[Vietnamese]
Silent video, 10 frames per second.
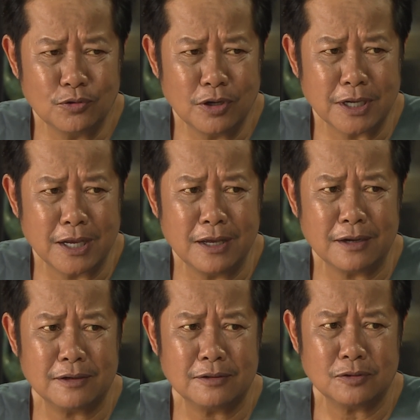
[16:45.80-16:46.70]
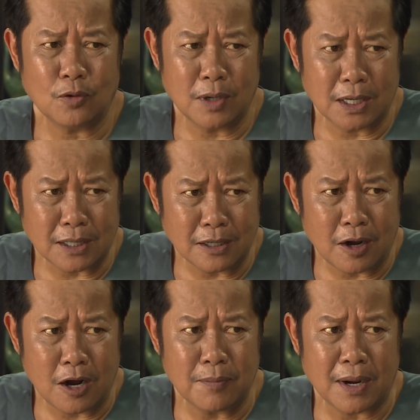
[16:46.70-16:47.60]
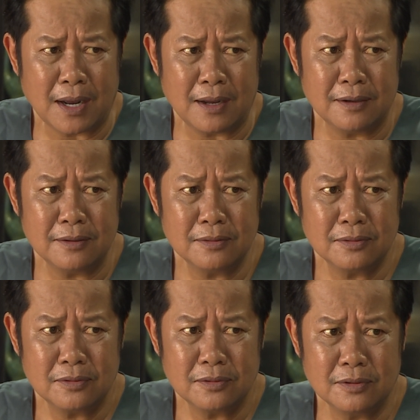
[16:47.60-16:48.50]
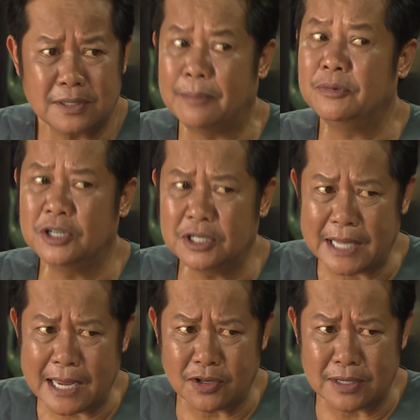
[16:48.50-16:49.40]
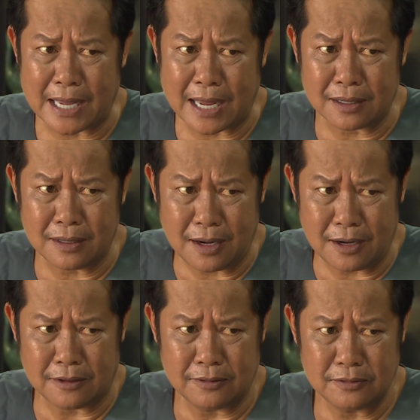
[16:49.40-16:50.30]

tôi nói thiệt tôi lỡ tới đó mà con chậm nó rửa chén vô nhà hàng đó đó